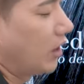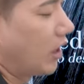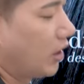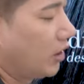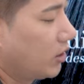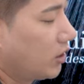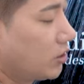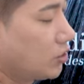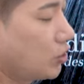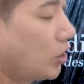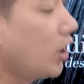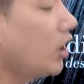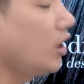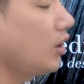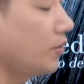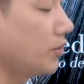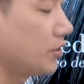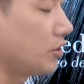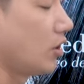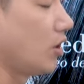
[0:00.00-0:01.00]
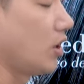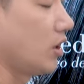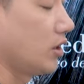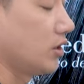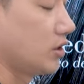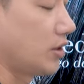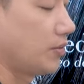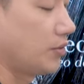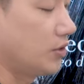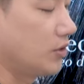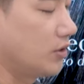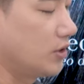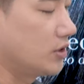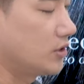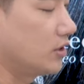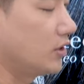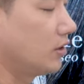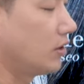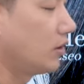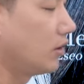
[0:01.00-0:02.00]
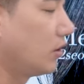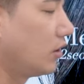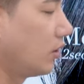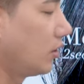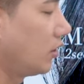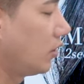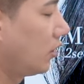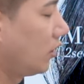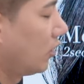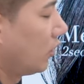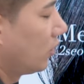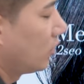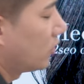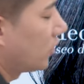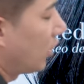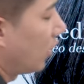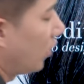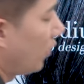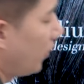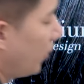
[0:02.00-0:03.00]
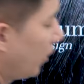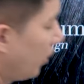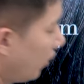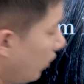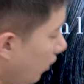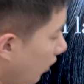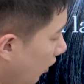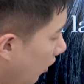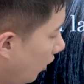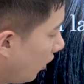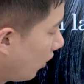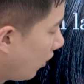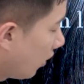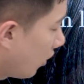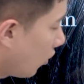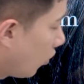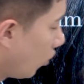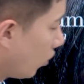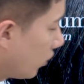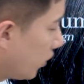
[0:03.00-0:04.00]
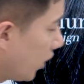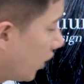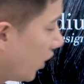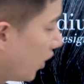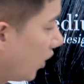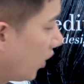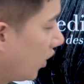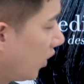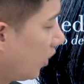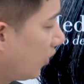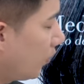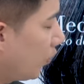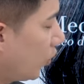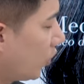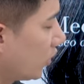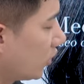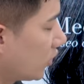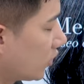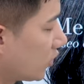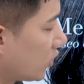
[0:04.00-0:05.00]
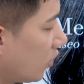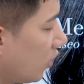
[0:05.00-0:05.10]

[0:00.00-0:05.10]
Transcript: 라인의 쉐입을 정확하게 잡기 위해서. 자, 그러면 골든 포인트